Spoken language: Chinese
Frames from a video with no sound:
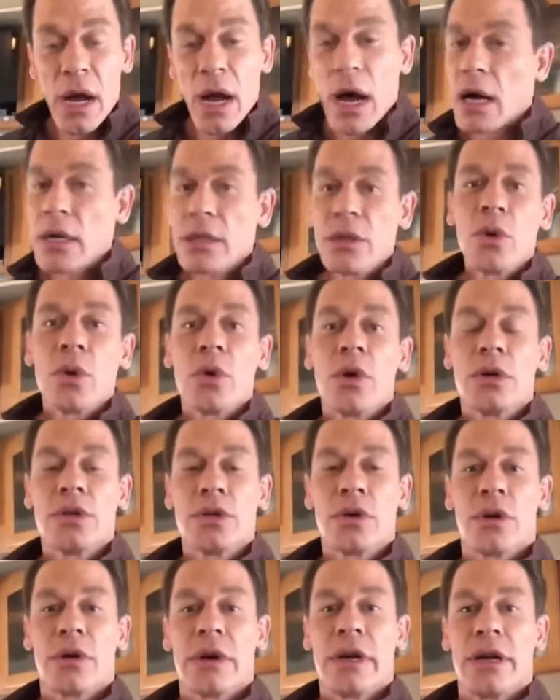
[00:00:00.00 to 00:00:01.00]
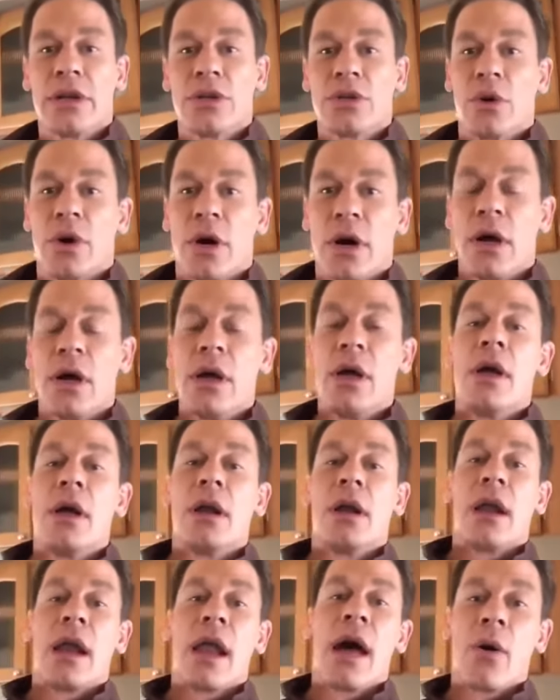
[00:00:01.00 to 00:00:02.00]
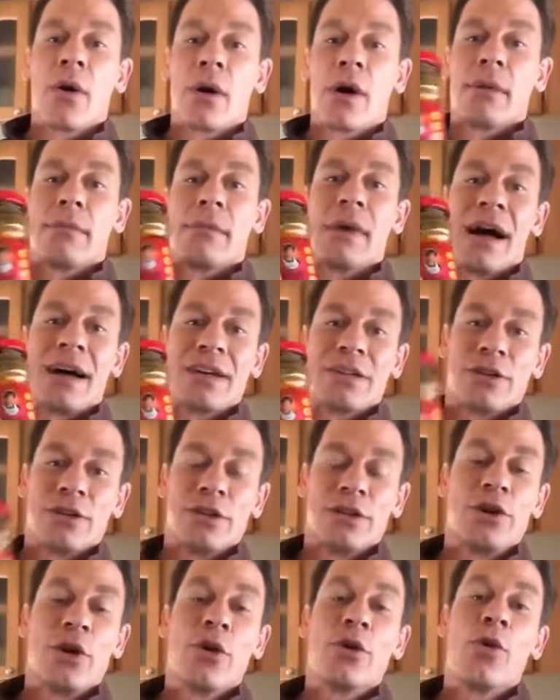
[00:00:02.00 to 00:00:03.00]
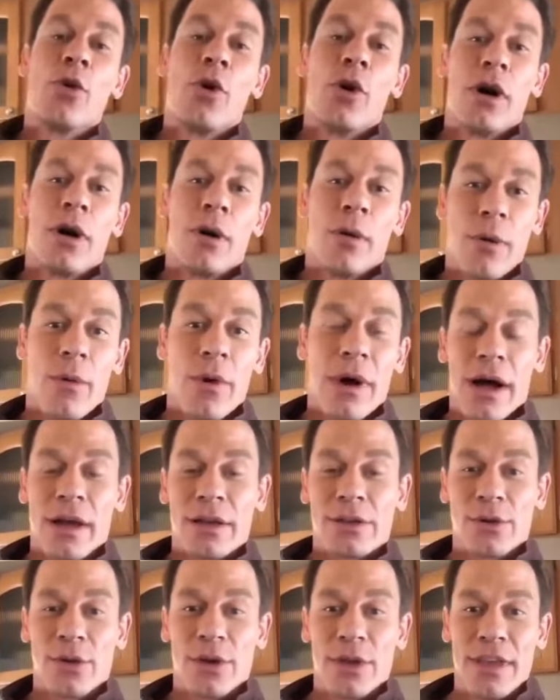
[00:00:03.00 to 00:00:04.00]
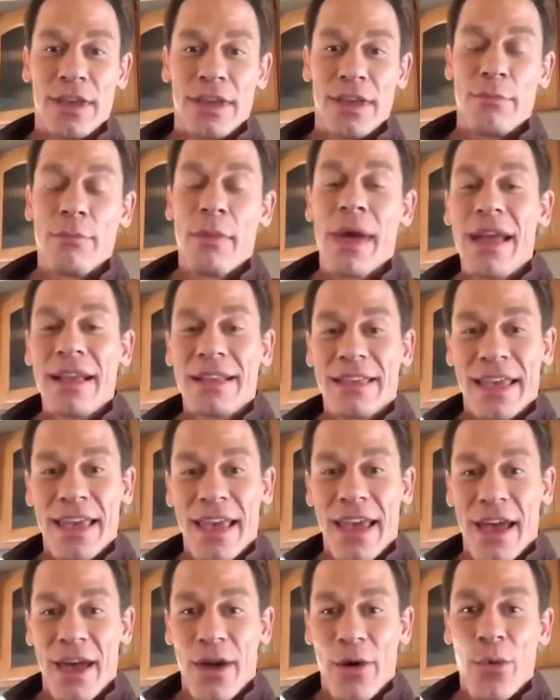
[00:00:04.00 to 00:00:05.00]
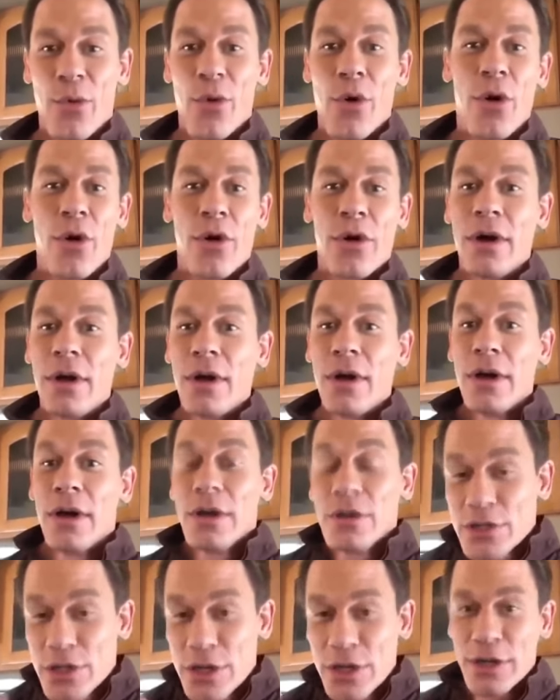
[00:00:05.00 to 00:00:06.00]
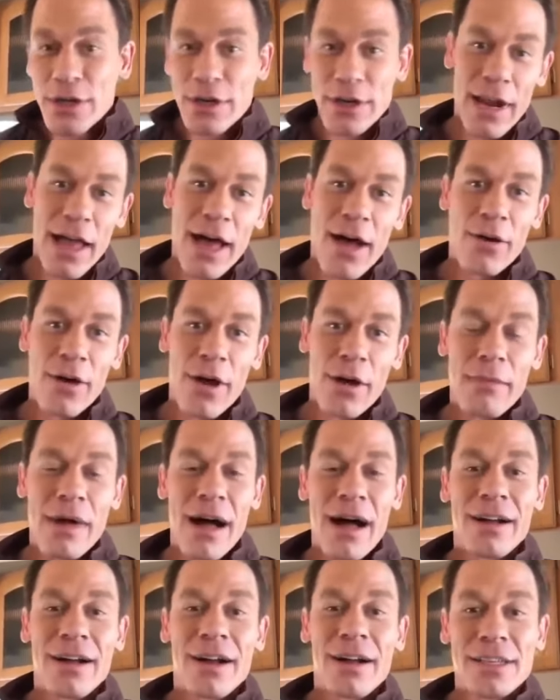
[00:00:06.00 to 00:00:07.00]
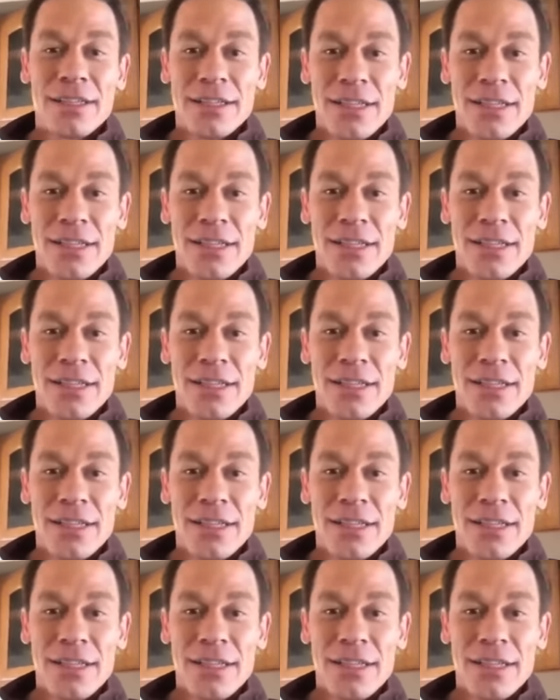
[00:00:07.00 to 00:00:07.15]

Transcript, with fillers: 呃，很多中国人说老干妈是中国文化，所以每天我吃老干妈